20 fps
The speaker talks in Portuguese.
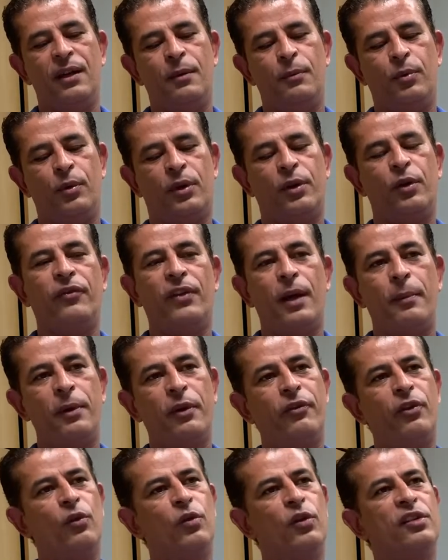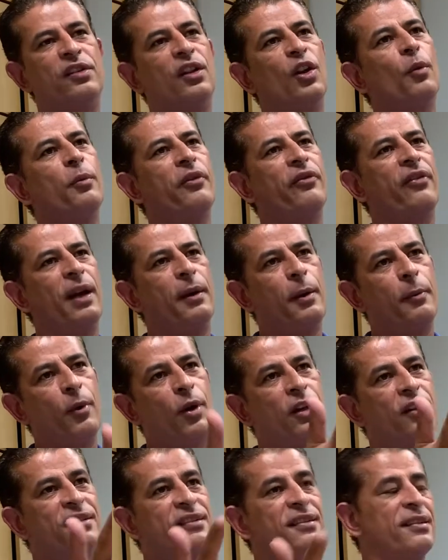porque o Flamengo ficou, se não me falha a
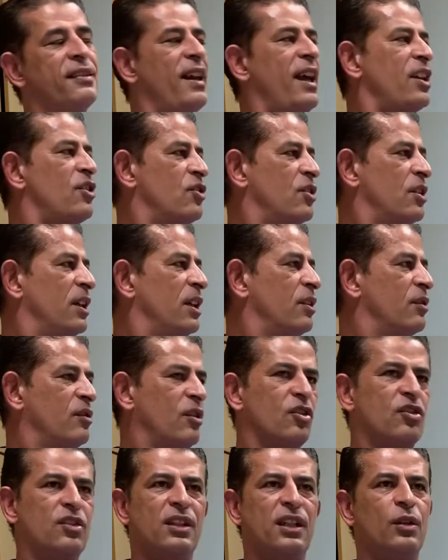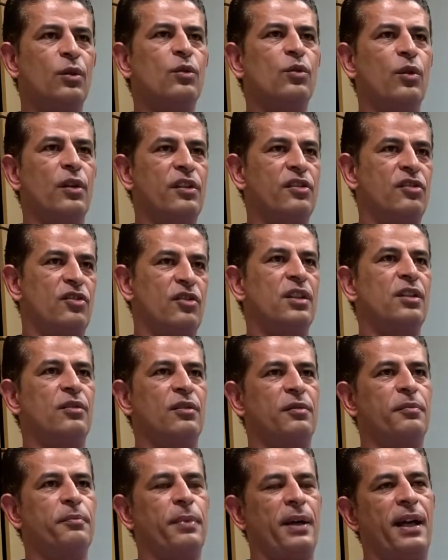memória, sete anos, acho que ganhou dois
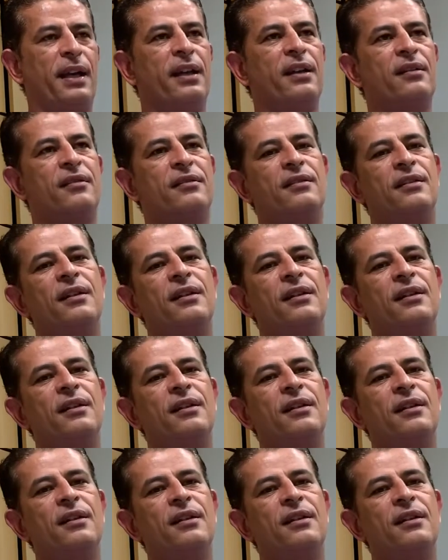títulos, me parece.